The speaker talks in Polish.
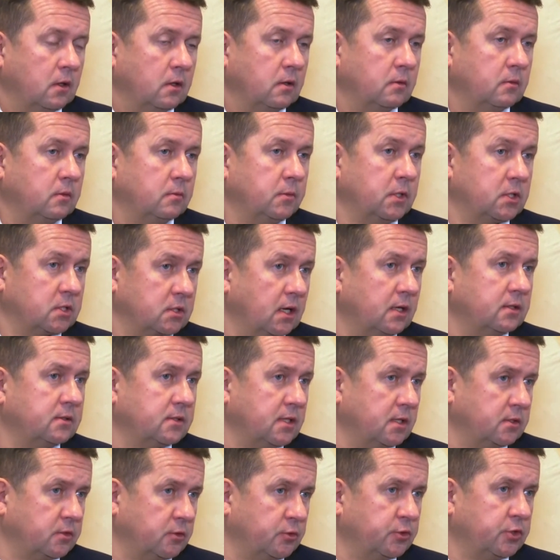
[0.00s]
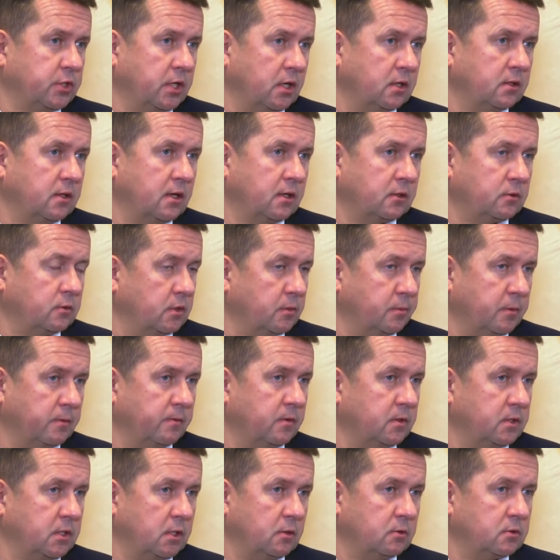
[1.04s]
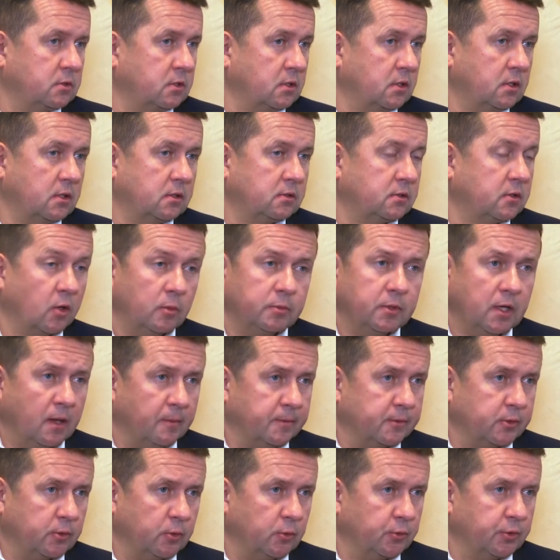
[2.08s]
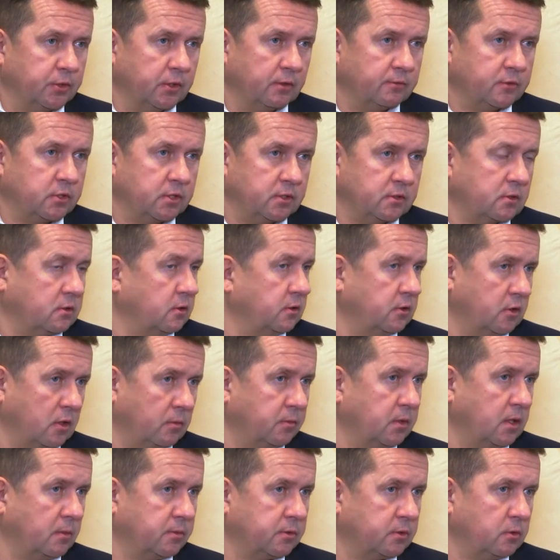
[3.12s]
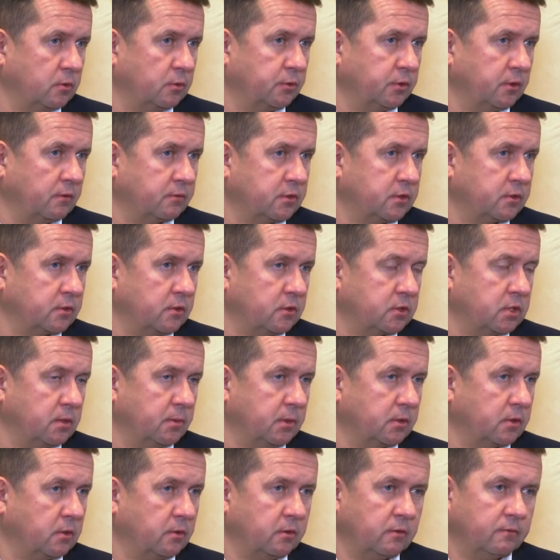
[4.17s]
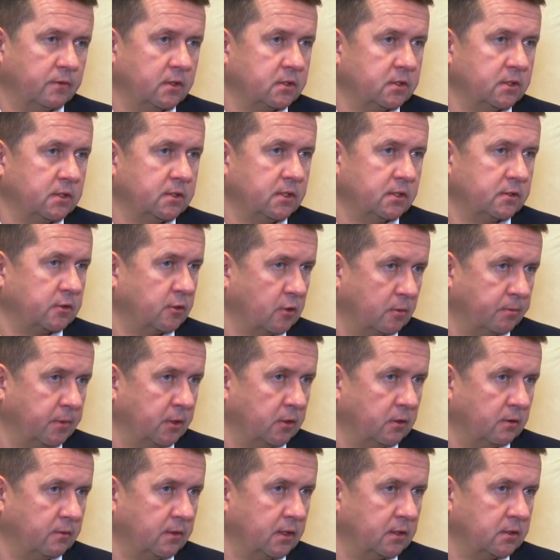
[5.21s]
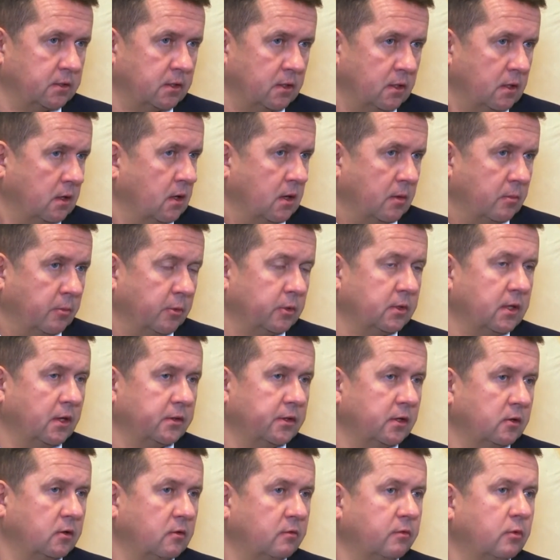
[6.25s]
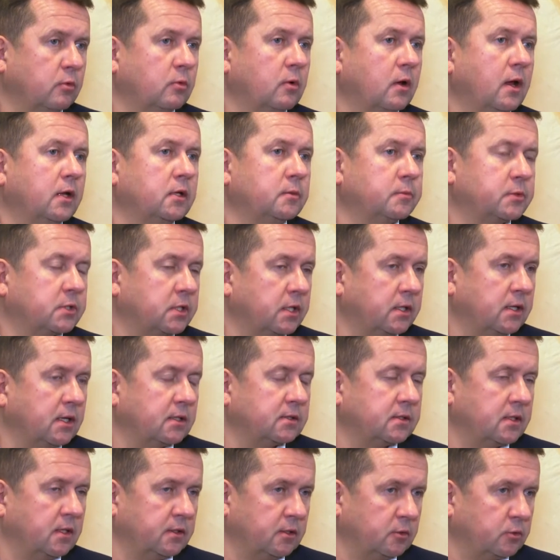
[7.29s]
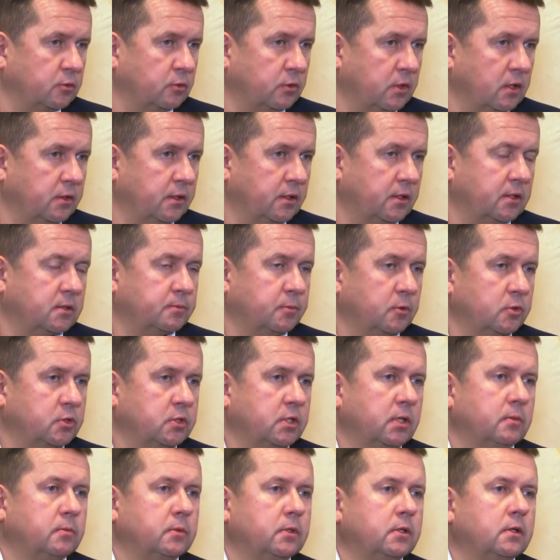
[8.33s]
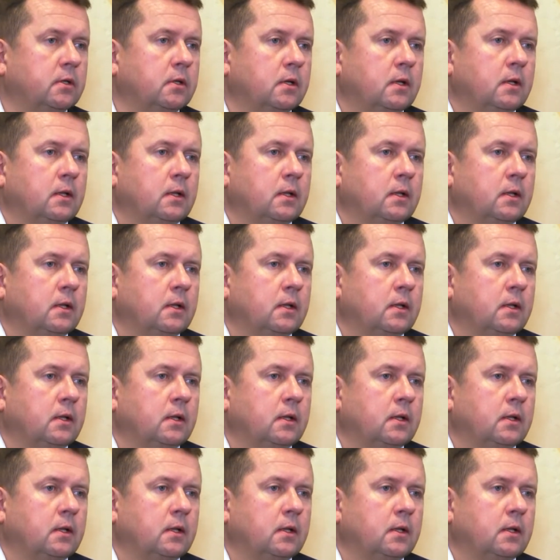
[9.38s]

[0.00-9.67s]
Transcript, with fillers: mieszkańca, sąsiada, który powiedział, że zrobi absolutnie wszystko i robi absolutnie wszystko, żeby tą inwestycję storpedować, bo dla niego w ogóle ani przejazd, ani tunel nie jest potrzebny.